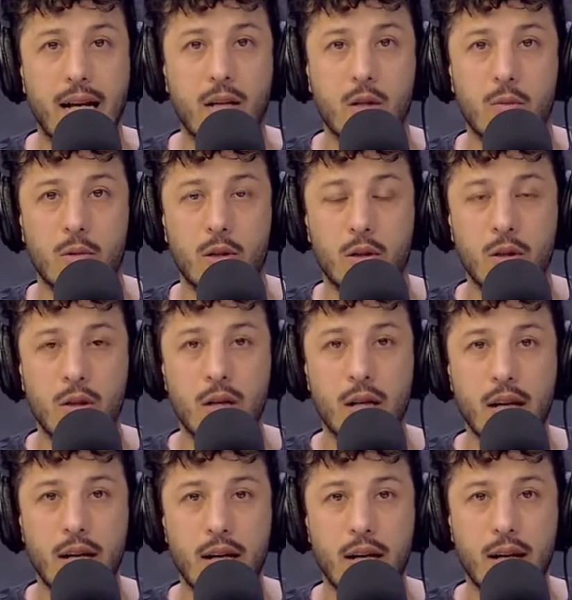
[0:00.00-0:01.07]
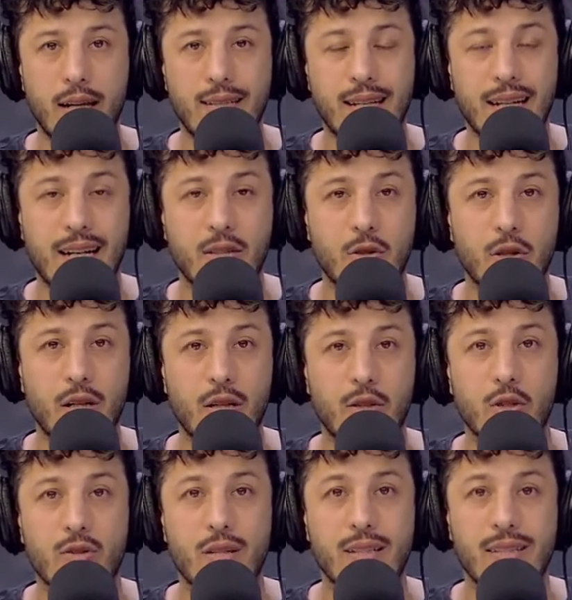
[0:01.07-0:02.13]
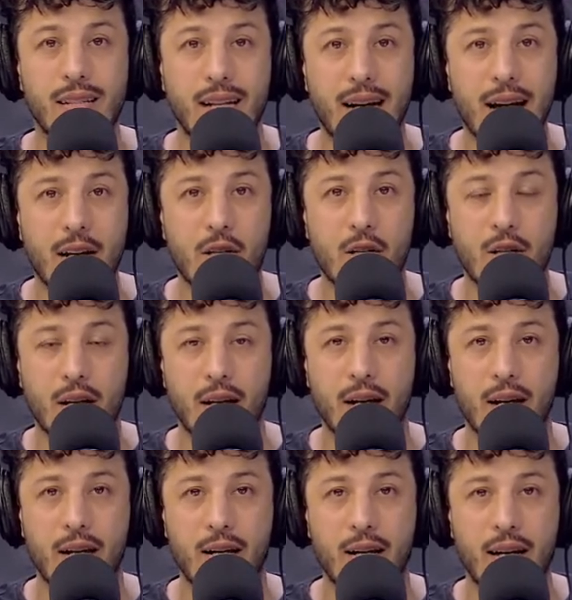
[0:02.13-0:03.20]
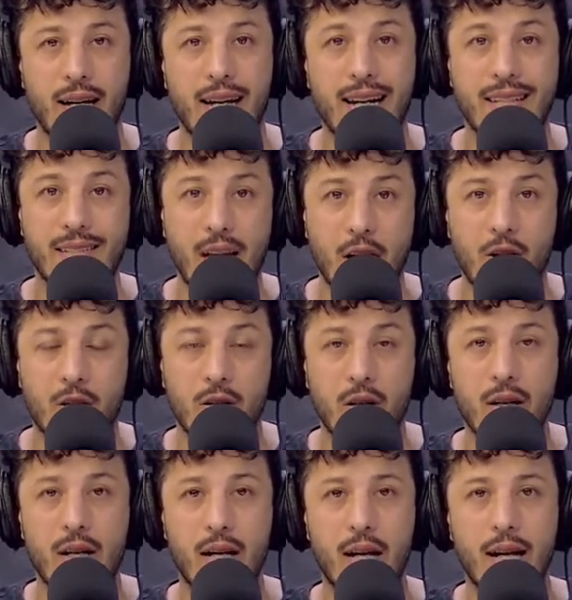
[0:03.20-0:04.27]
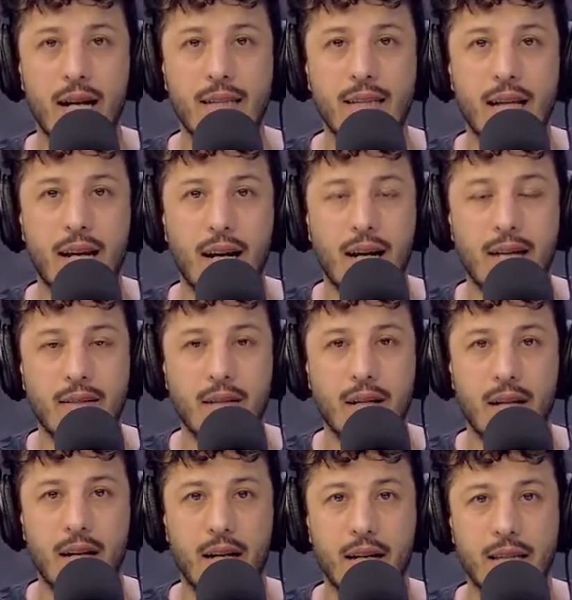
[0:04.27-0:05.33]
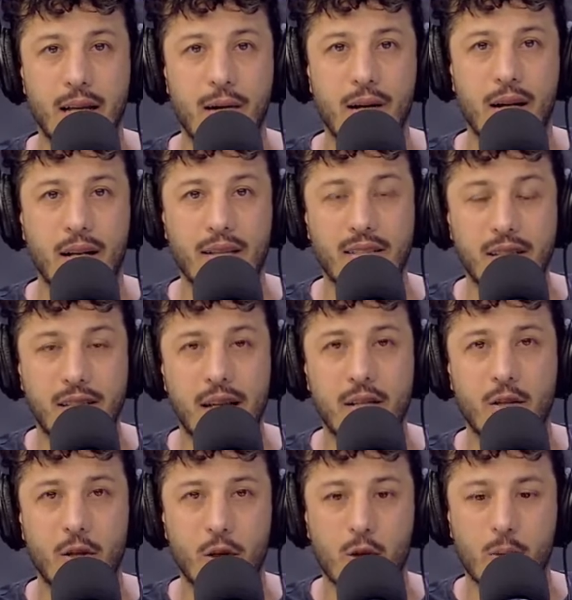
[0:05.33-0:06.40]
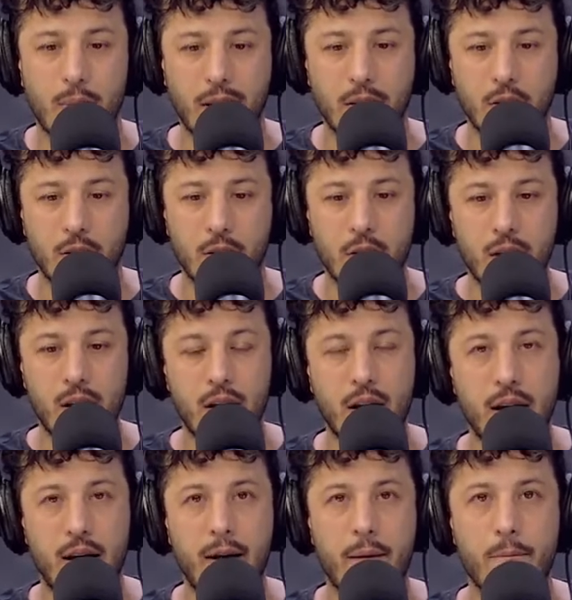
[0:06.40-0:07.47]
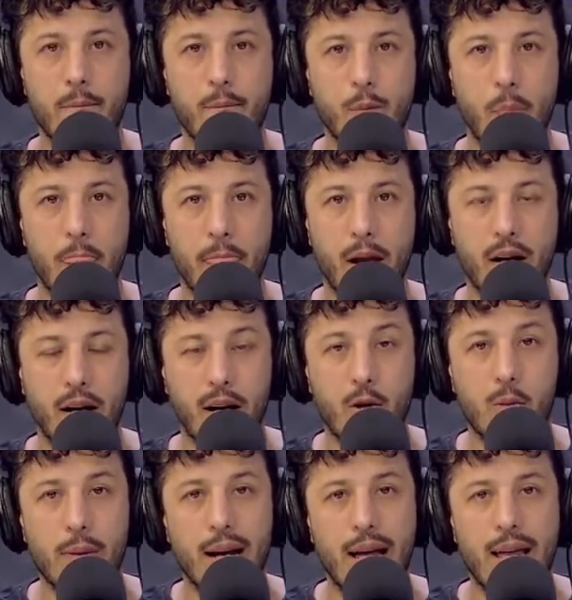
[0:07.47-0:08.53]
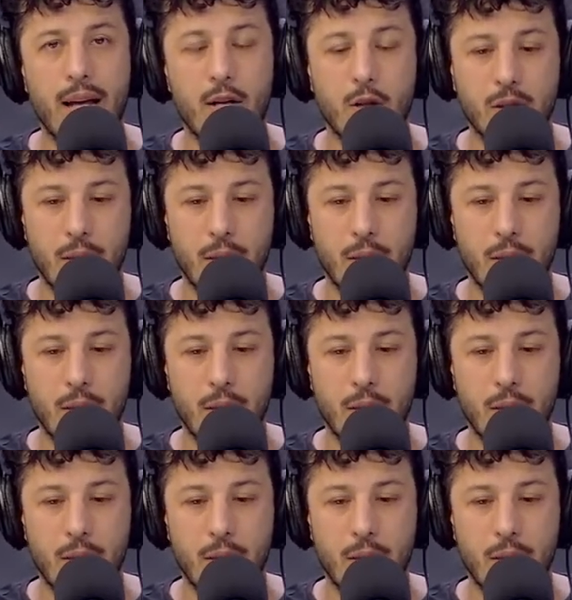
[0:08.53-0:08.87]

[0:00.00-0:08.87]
como eh, es el caso de estos sicarios que, ingresaron en las tierras eh, que estaban resistiendo y ocupando em, recuperadas, ¿no?